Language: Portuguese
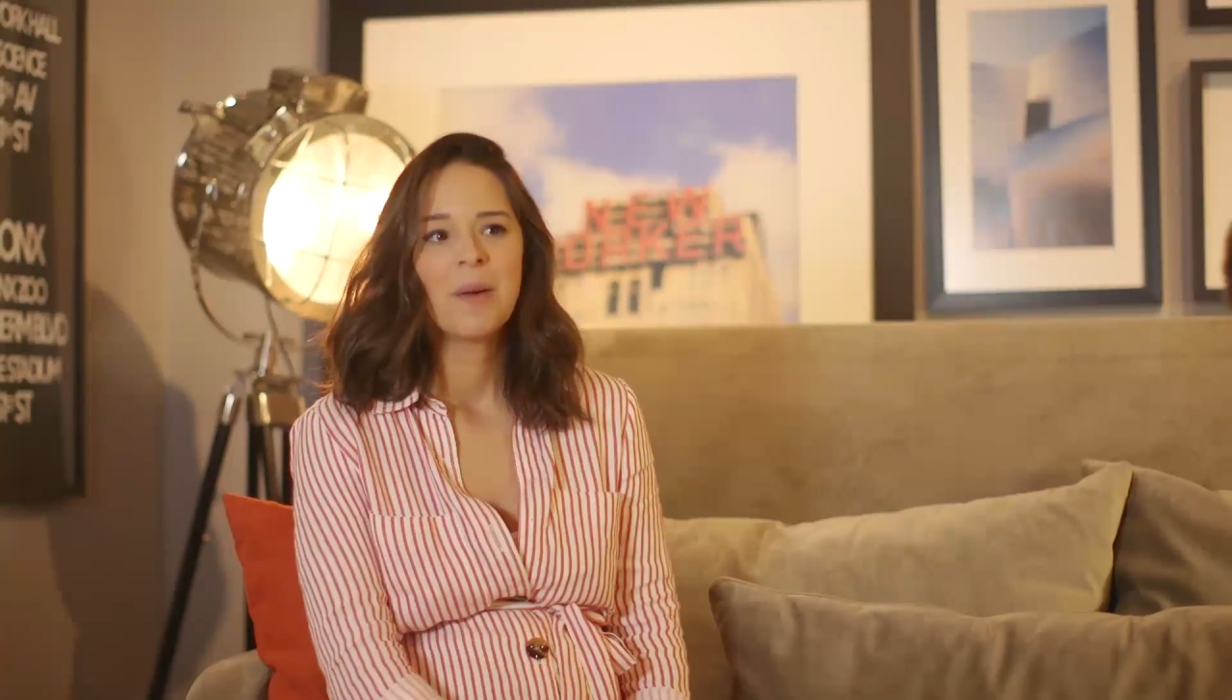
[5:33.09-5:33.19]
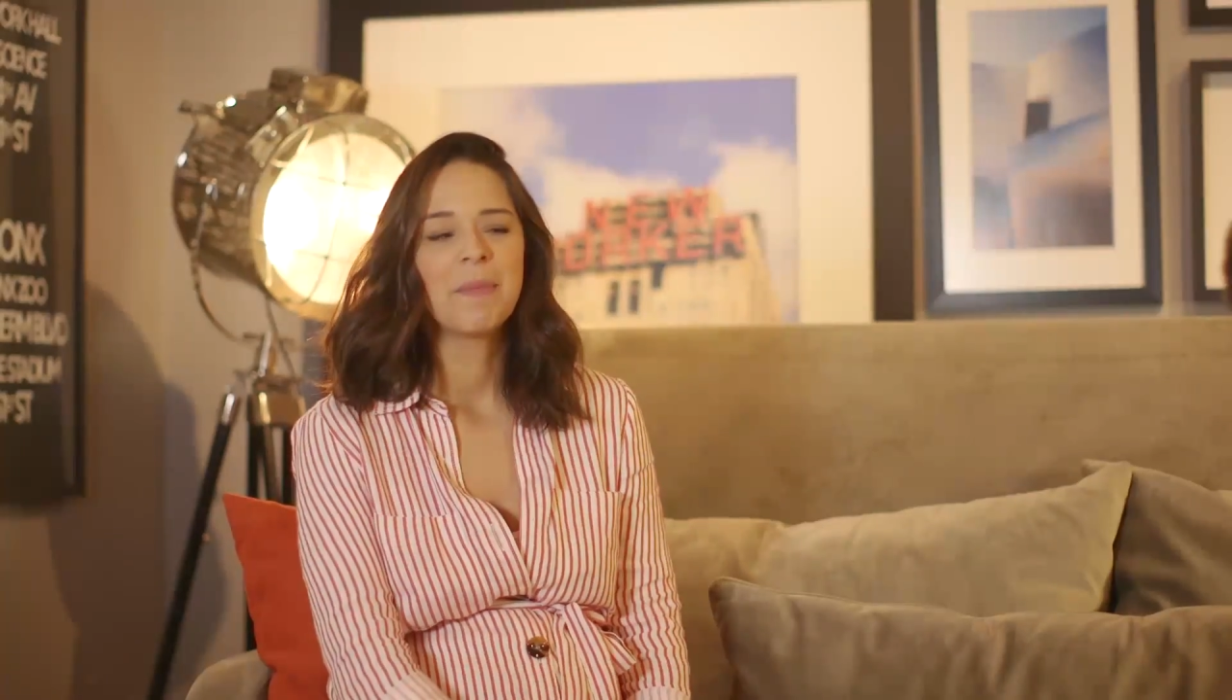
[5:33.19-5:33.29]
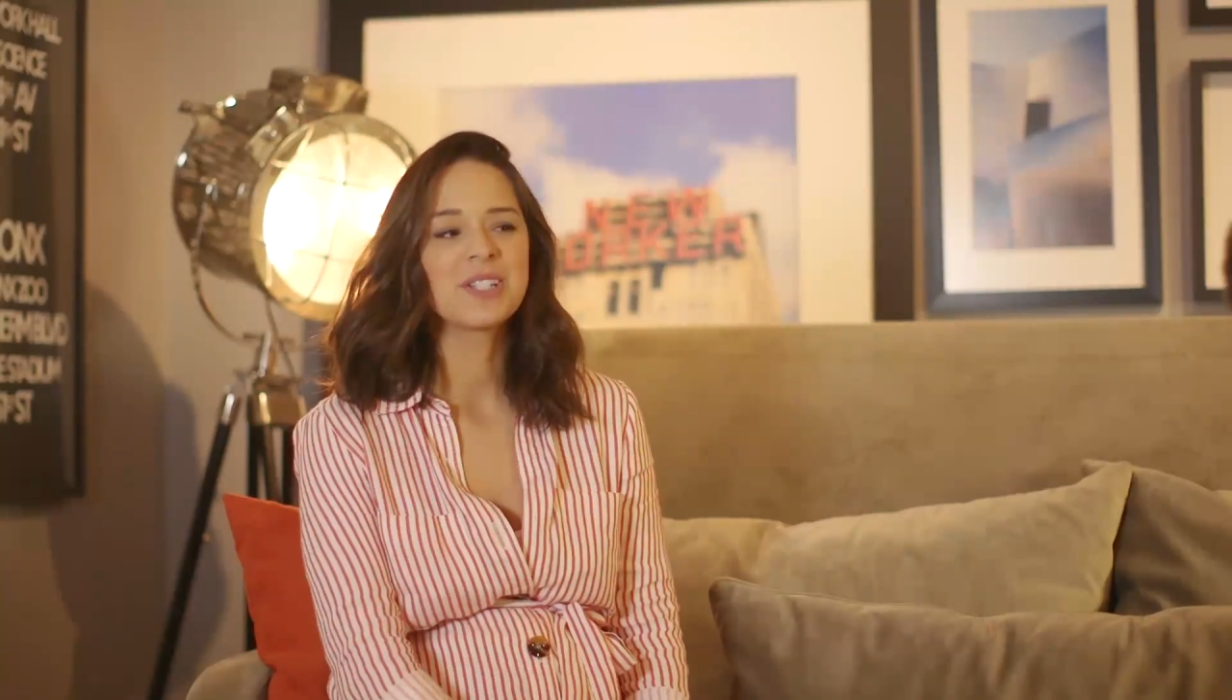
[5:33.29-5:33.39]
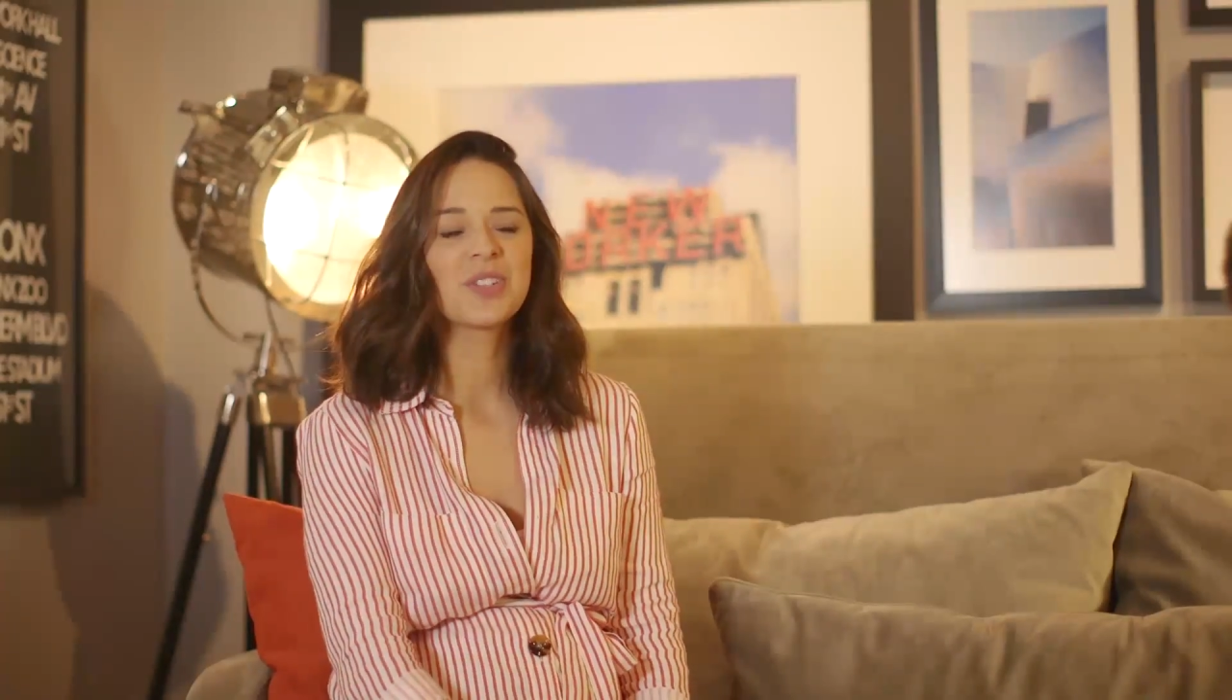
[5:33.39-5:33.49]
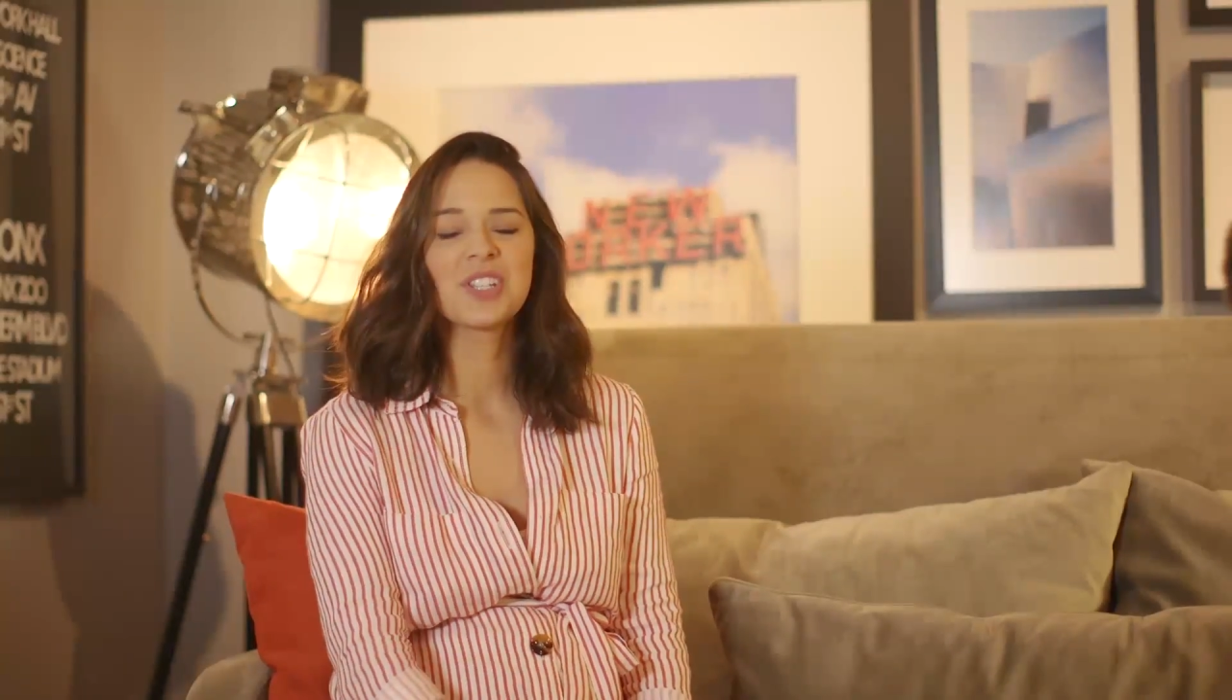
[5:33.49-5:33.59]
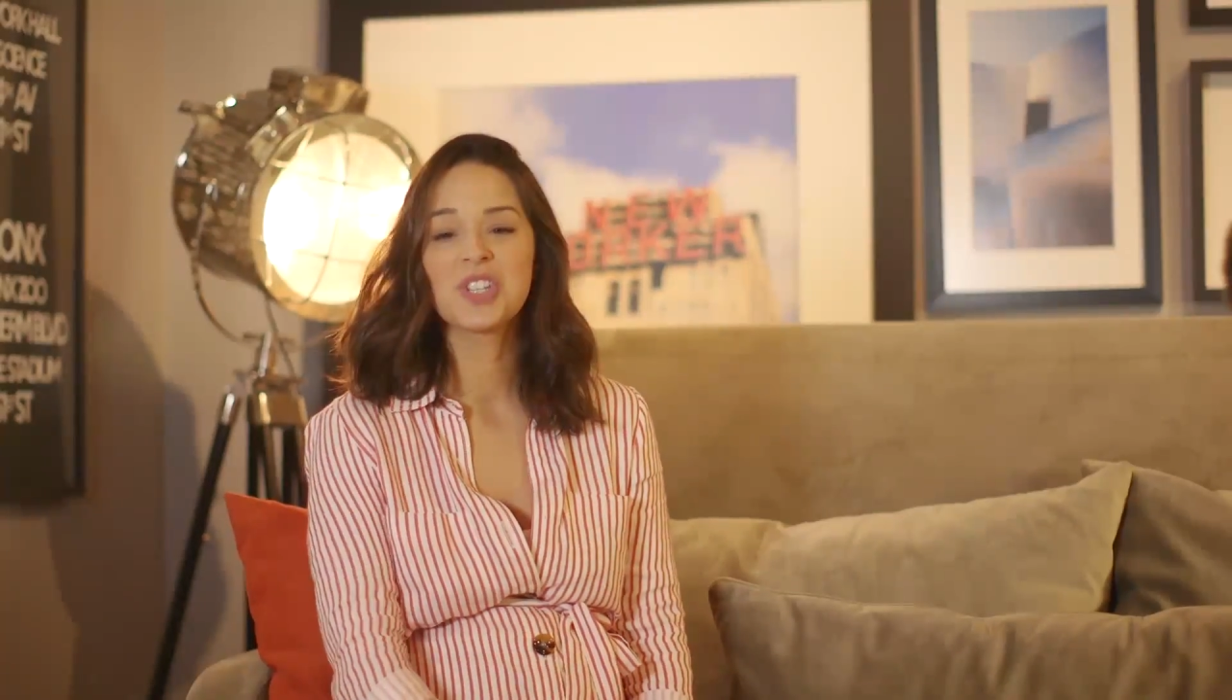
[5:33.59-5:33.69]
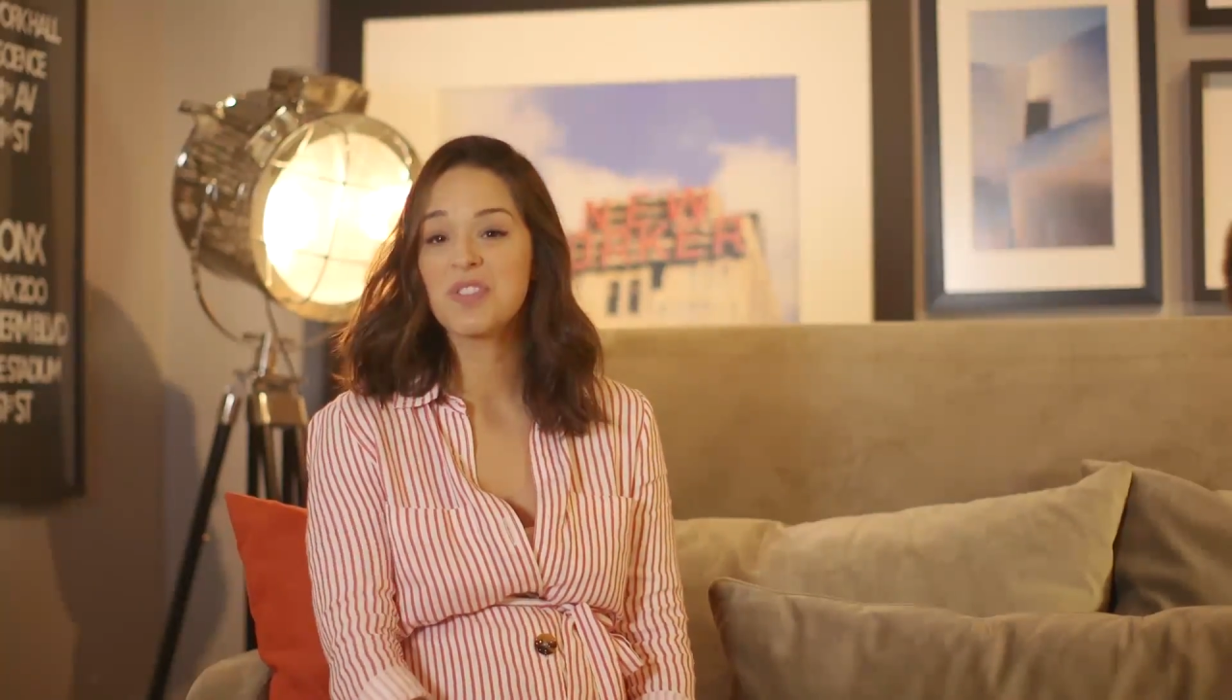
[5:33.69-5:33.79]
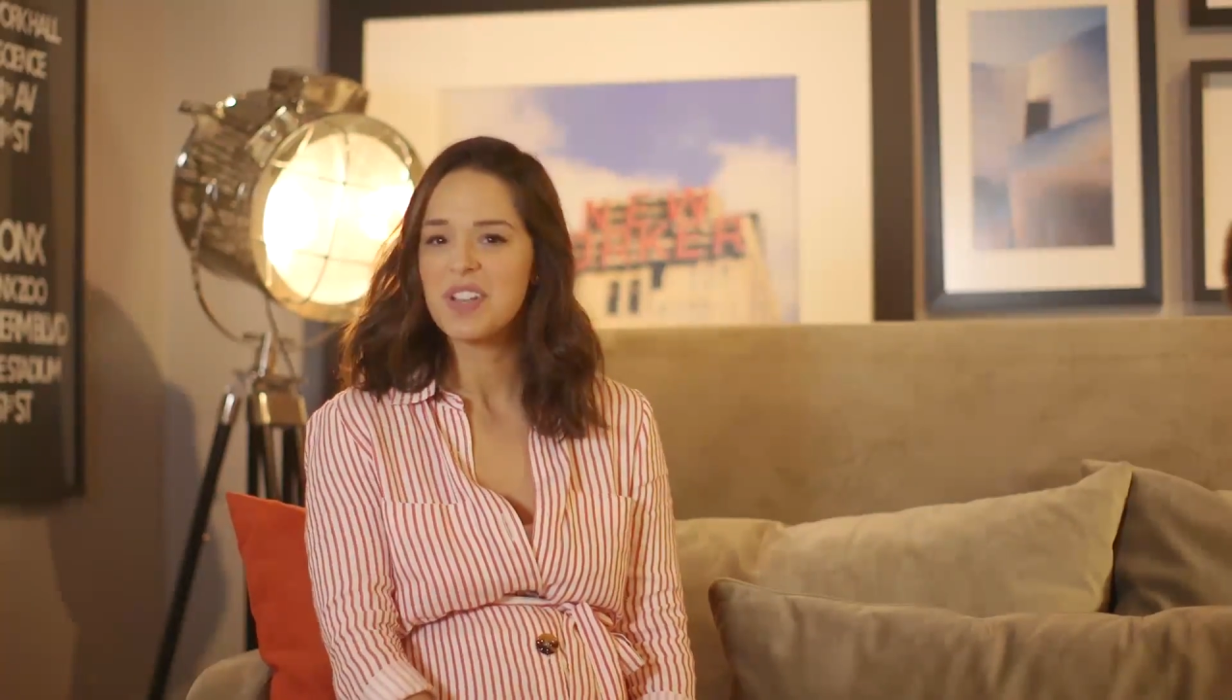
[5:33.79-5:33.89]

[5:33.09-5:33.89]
mas eu decidi